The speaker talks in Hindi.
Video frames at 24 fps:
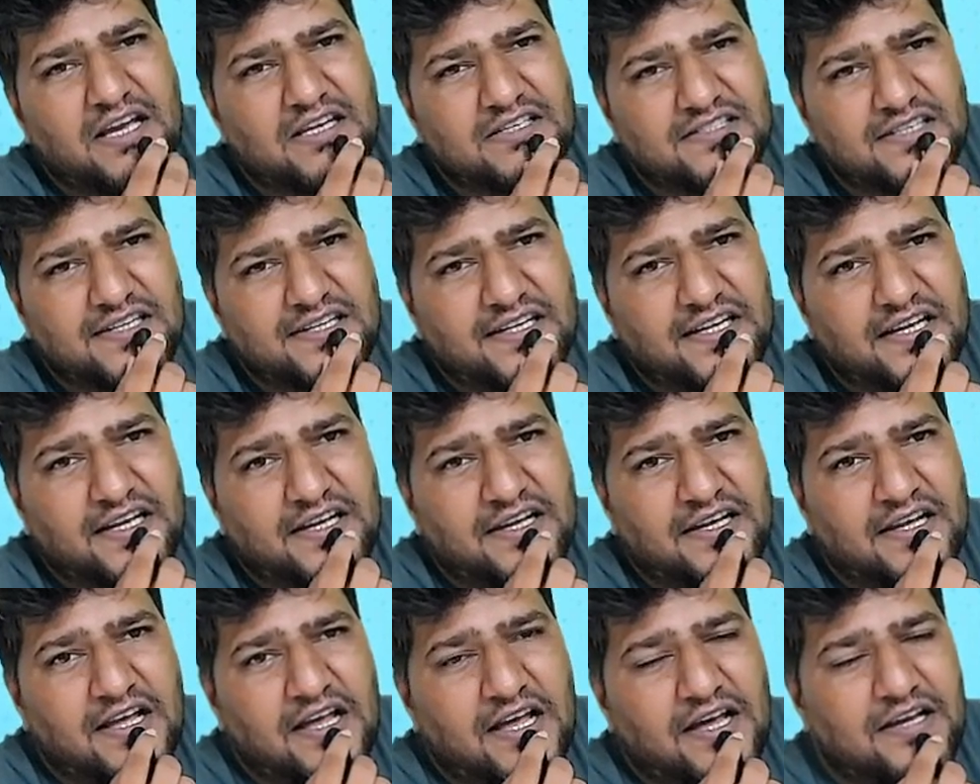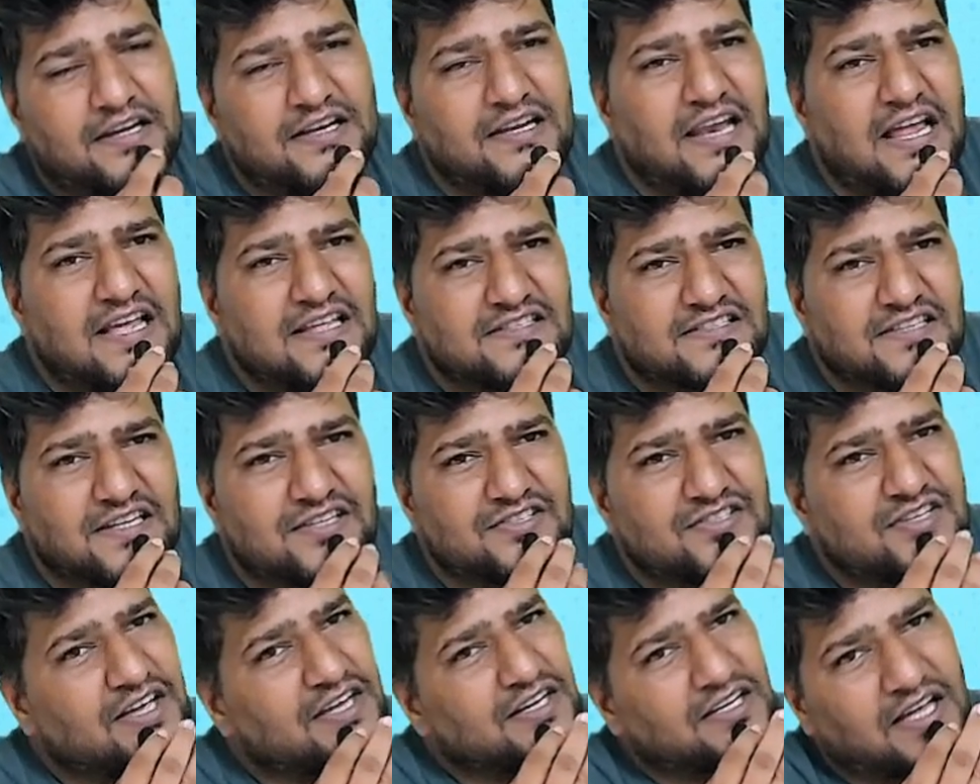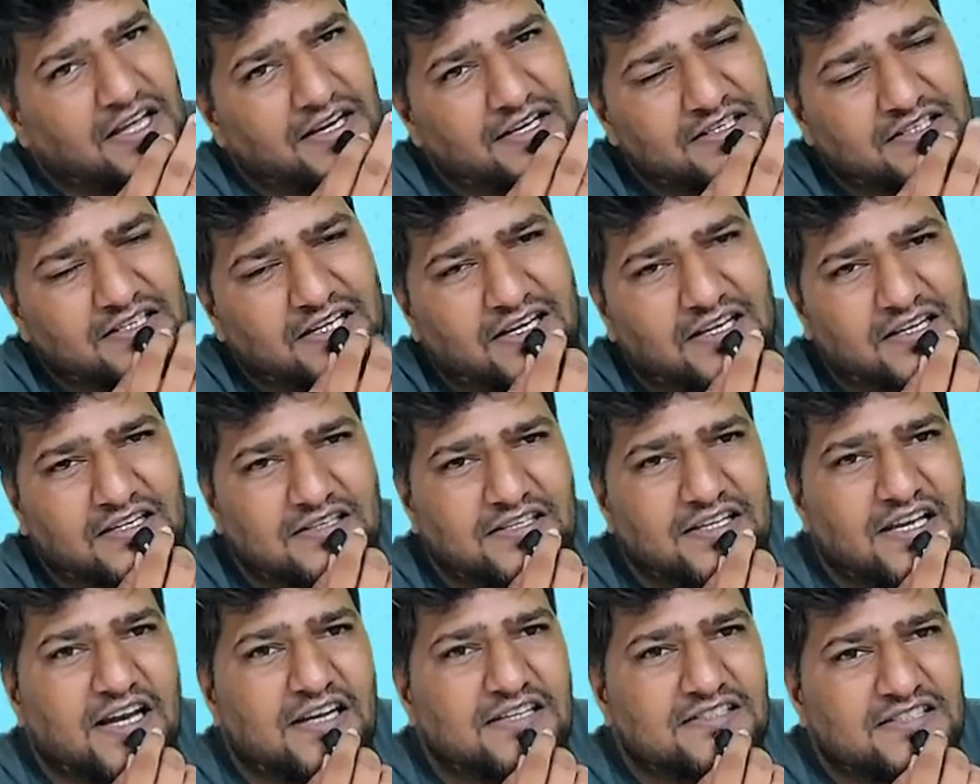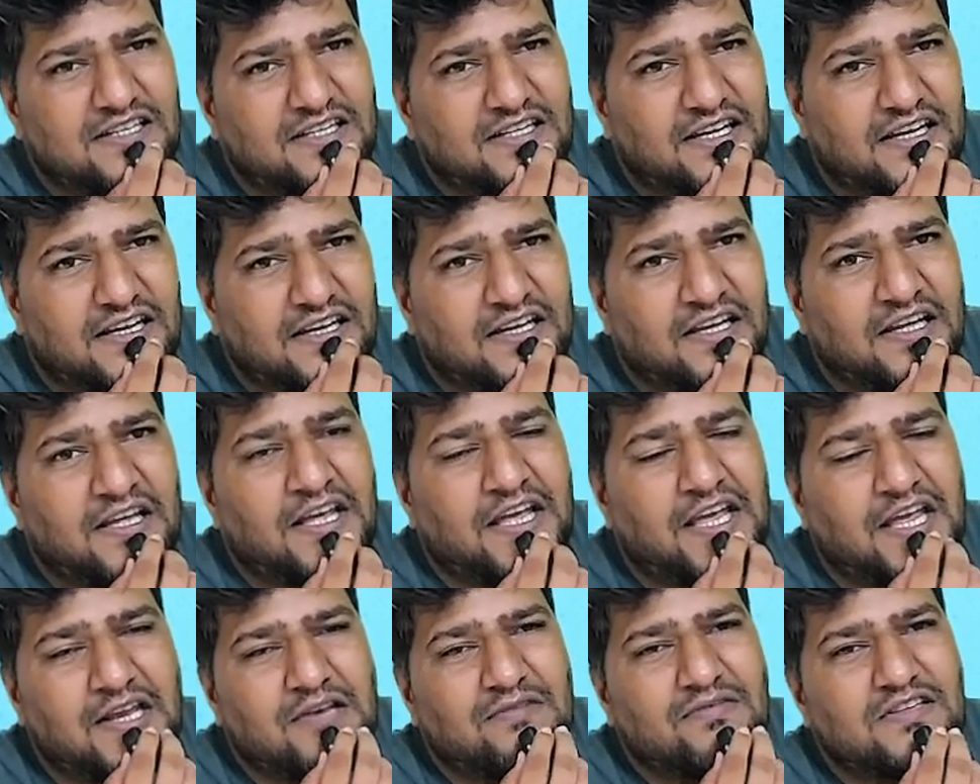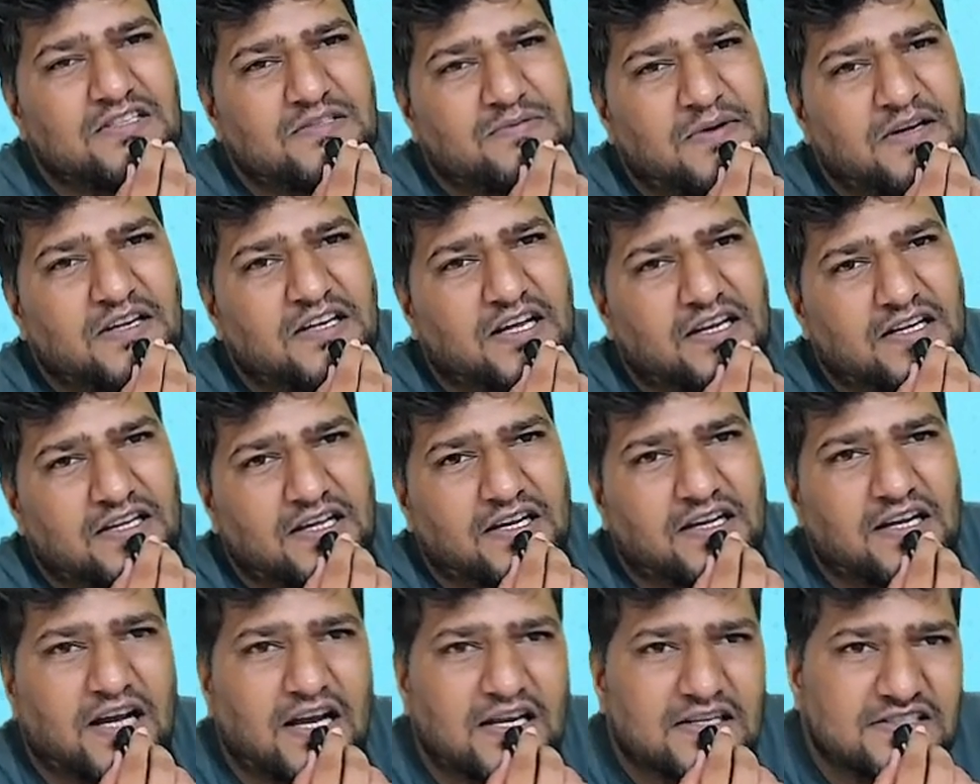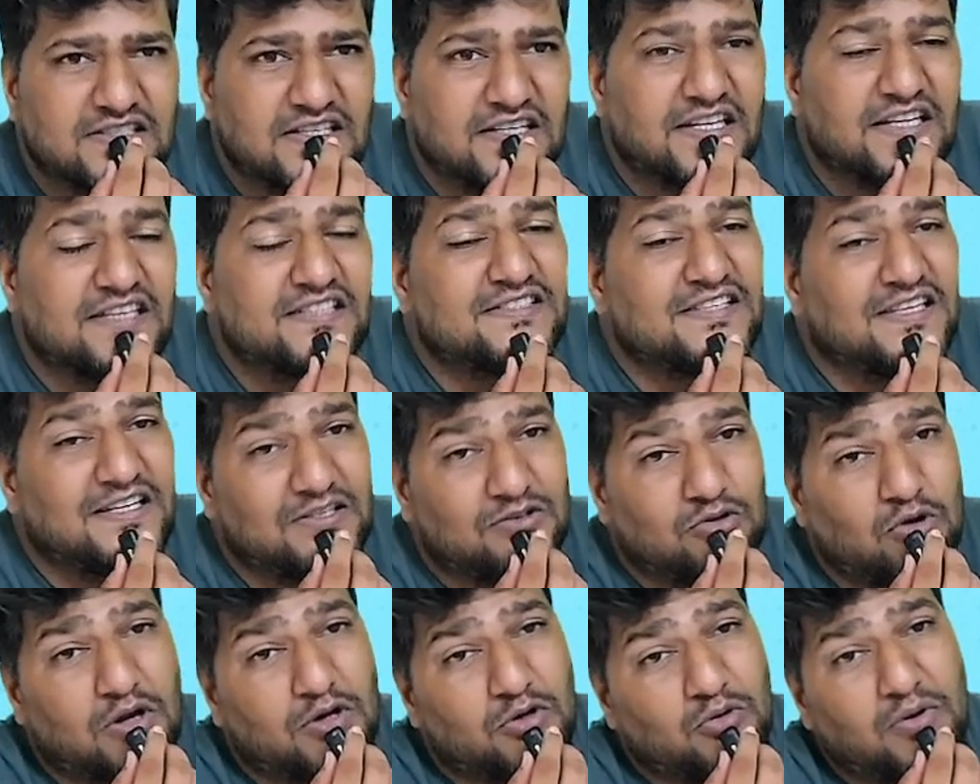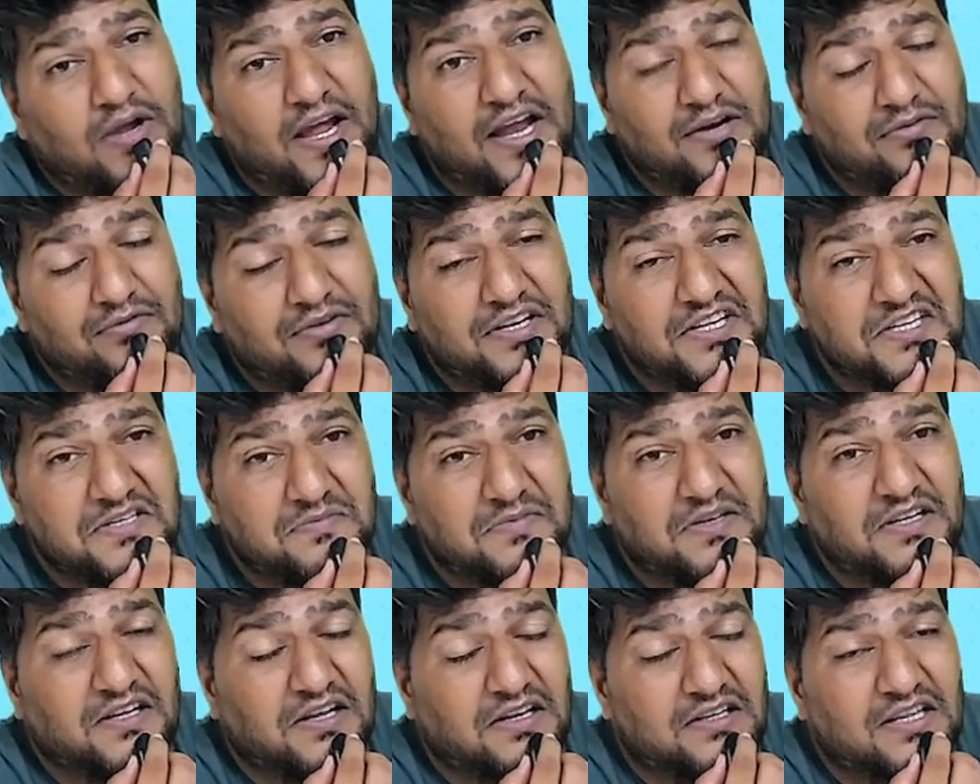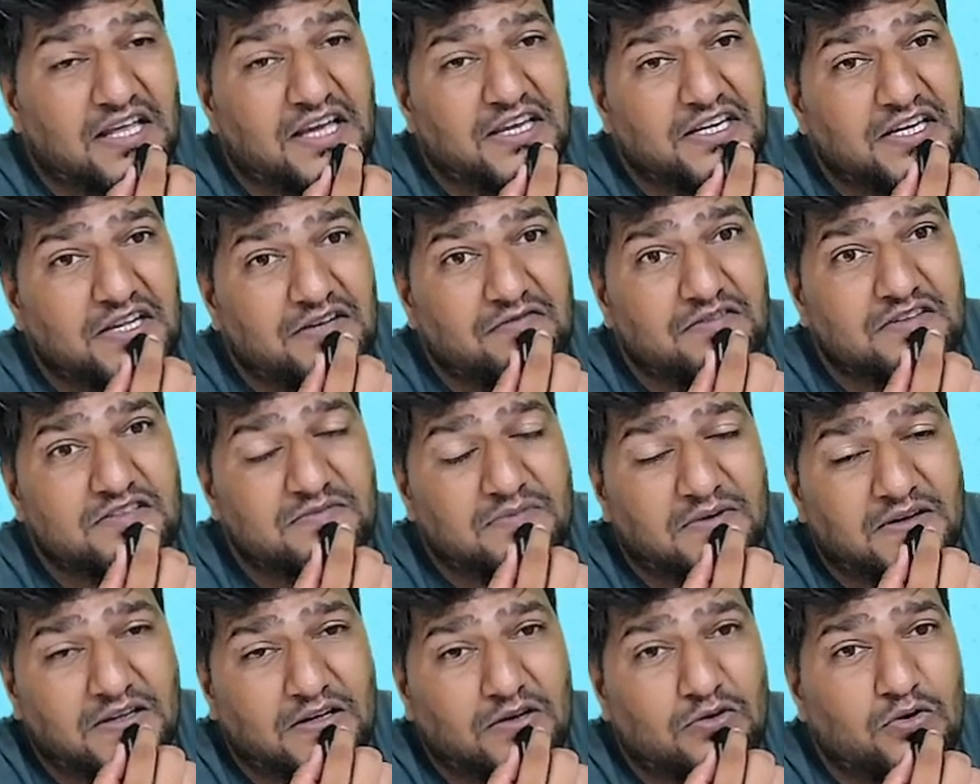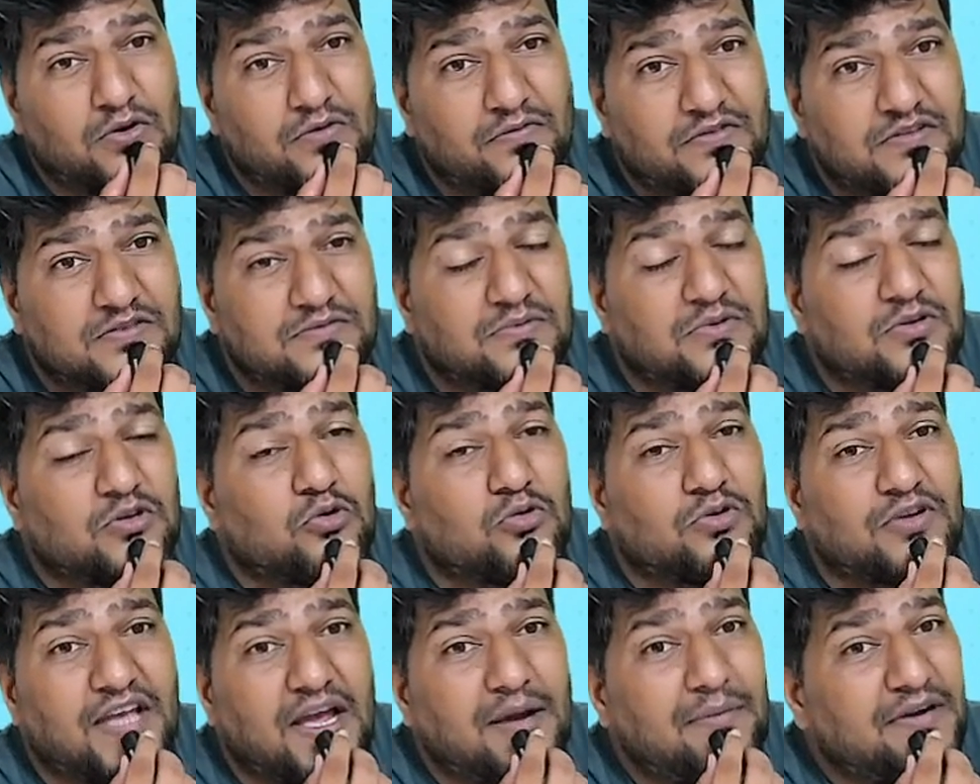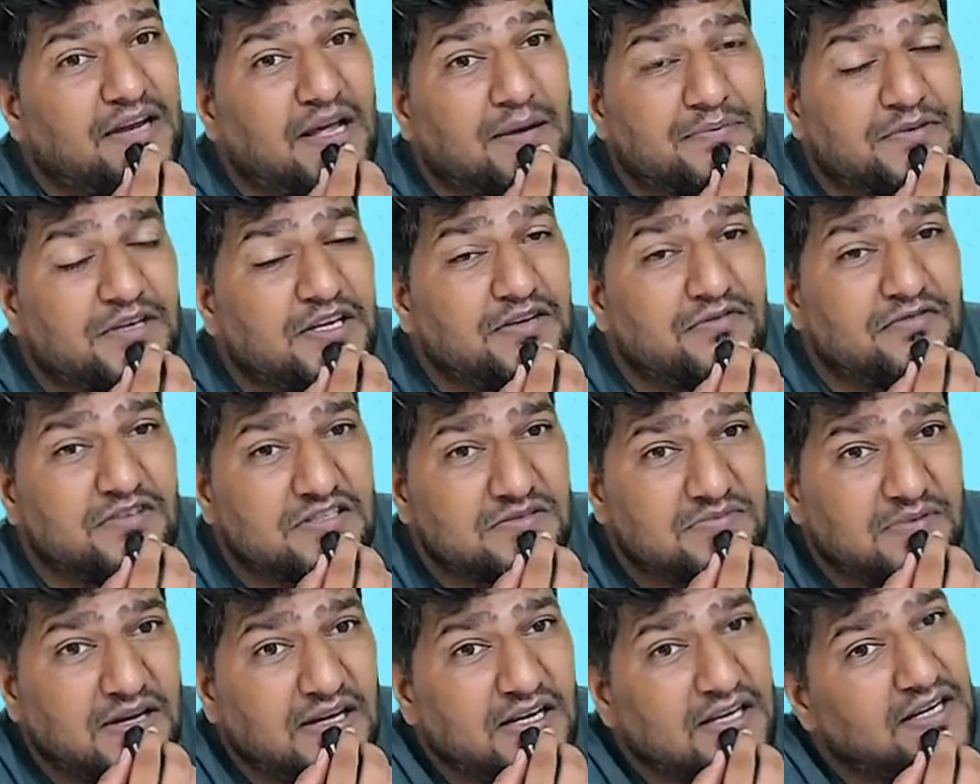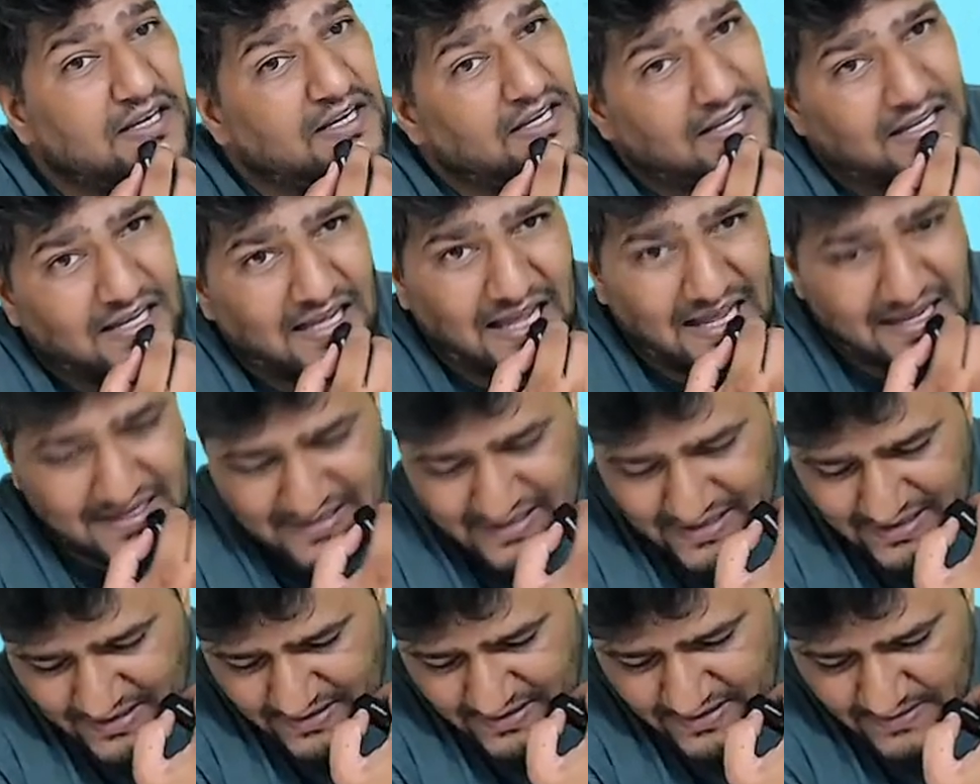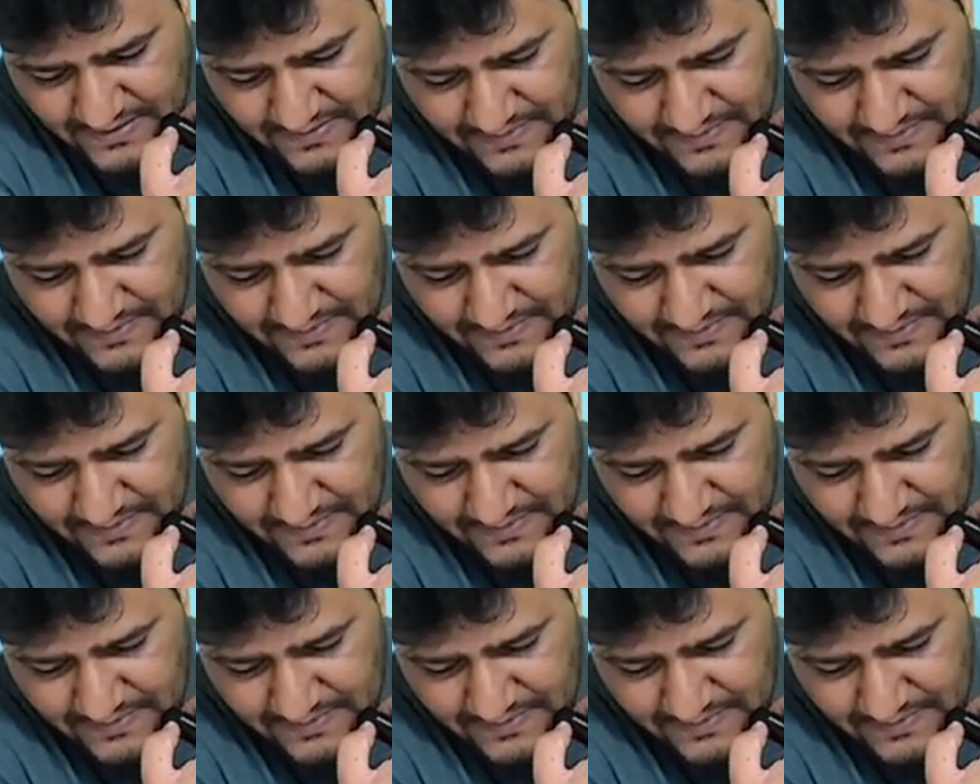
असेट है रिलायंस के शेयर खरीद के रख दिया असेट है इन्वेस्टमेंट करके रखा असेट है इसलिए तो हर कोई एडवर्टीजमेंट करता है कि इन्वेस्टमेंट करो इन्वेस्टमेंट करो क्या बेटा आपकी इन्वेस्टमेंट एसेट्स